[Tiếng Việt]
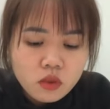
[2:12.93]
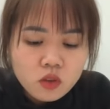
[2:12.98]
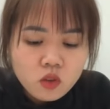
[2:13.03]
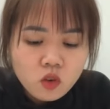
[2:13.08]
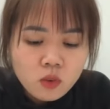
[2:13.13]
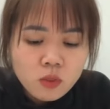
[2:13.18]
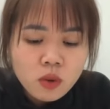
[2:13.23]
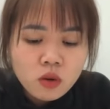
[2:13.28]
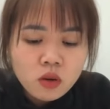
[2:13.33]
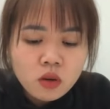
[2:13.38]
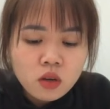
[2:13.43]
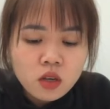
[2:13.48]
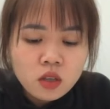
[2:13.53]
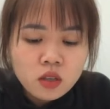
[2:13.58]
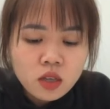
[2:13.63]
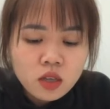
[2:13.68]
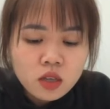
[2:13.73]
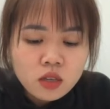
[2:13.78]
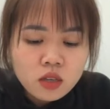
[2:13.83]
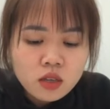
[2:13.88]
chọn màu được ưa
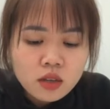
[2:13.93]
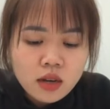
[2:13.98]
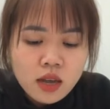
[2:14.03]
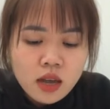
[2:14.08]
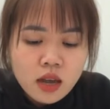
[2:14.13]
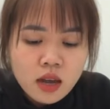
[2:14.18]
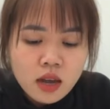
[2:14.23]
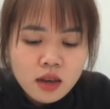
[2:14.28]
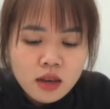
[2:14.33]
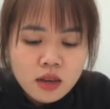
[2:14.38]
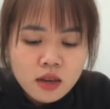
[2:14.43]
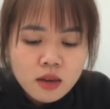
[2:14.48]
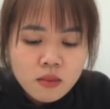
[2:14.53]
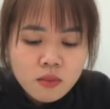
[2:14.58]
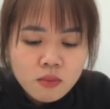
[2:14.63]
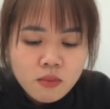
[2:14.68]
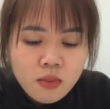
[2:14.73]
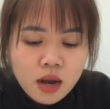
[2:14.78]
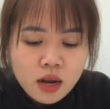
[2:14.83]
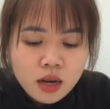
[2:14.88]
thích là
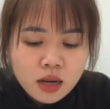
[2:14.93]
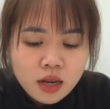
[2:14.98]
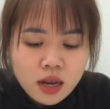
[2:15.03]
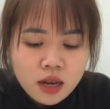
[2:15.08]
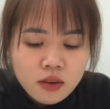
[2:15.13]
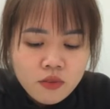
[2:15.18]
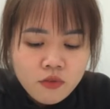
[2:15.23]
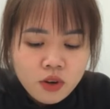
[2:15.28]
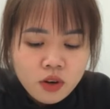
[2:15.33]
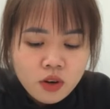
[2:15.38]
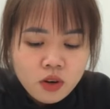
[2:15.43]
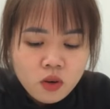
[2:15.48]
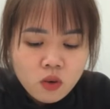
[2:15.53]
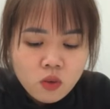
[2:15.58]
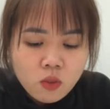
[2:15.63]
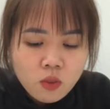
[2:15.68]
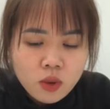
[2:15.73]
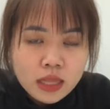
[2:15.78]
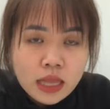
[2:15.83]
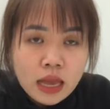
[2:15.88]
bằng cái phần hộp
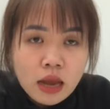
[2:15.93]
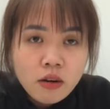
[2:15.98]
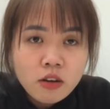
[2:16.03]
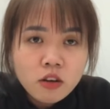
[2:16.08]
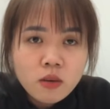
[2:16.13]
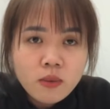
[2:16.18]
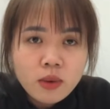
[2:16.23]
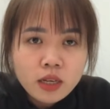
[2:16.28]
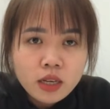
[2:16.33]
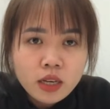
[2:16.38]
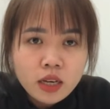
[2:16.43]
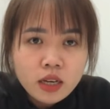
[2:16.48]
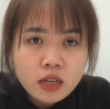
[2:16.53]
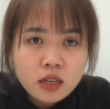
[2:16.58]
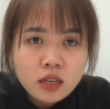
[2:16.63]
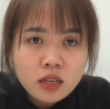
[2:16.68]
quả táo này các bạn nhé